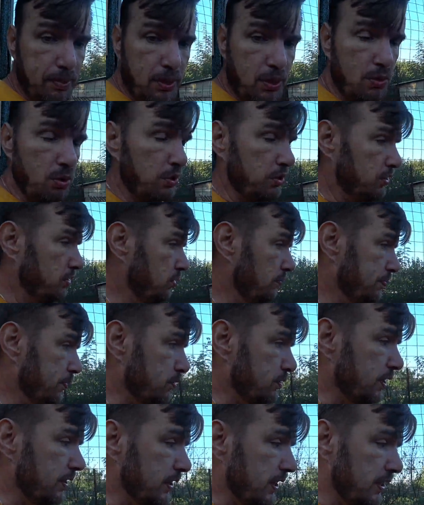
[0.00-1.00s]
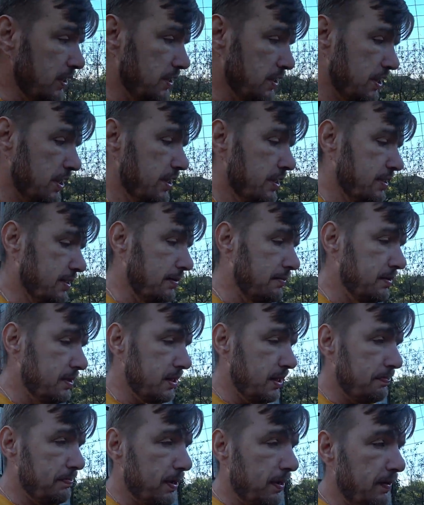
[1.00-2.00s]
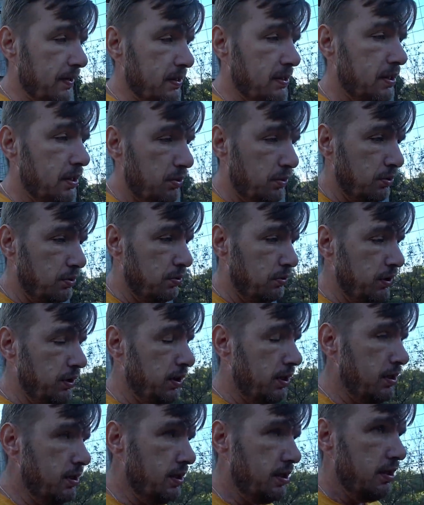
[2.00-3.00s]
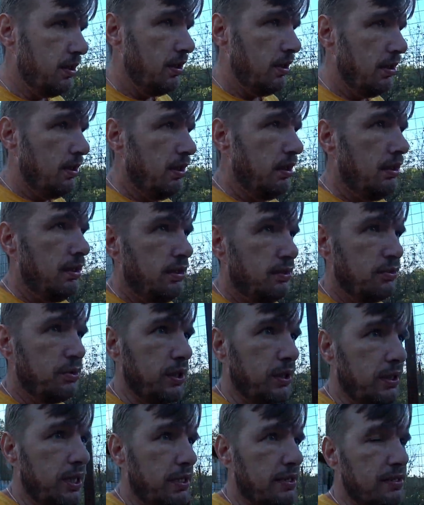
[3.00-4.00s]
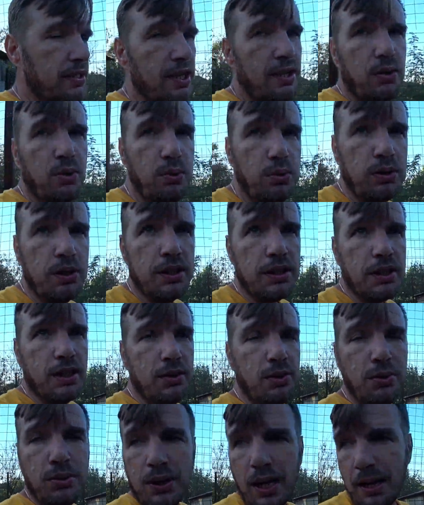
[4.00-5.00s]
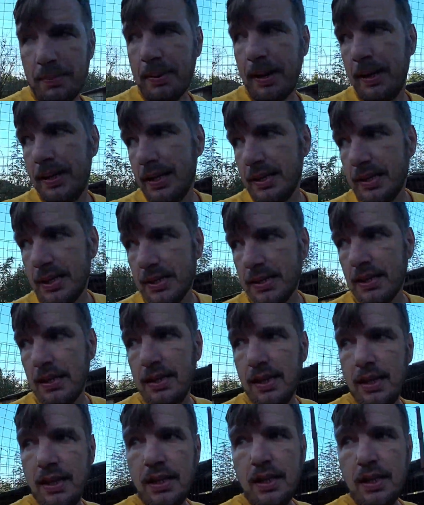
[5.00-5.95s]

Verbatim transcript: То есть, ну просто наличие самца провоцирует у них, ну так как загул, не загул, как правильно сказать.